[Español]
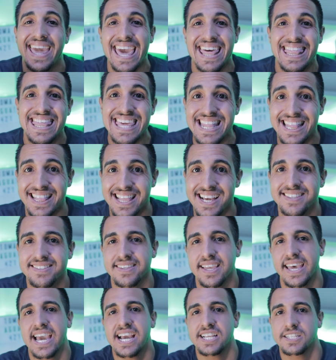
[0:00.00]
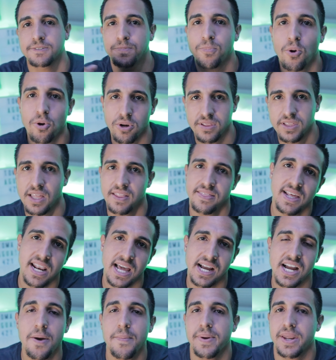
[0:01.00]
que edites, exportas de
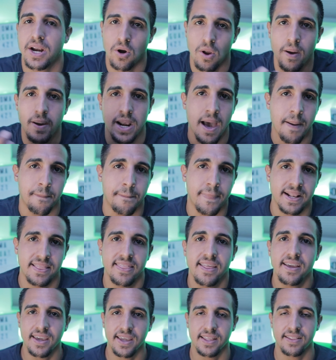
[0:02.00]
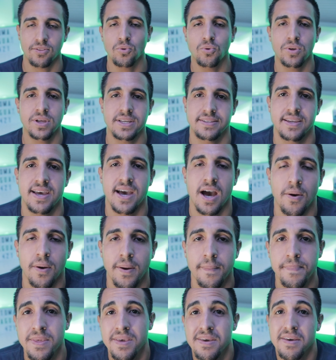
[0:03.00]
la cámara las partes que tú
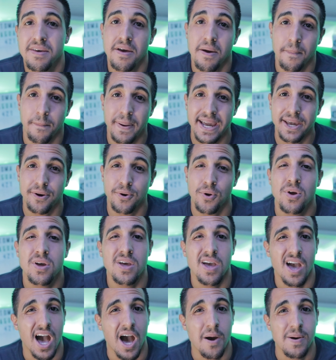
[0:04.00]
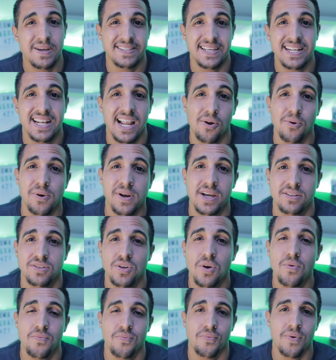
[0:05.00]
deseabas. Pero a veces la
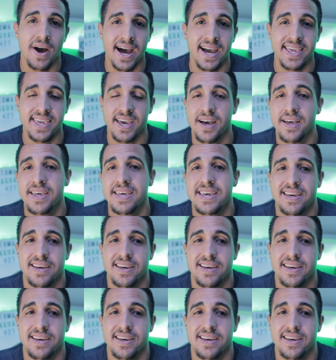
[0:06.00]
conexión falla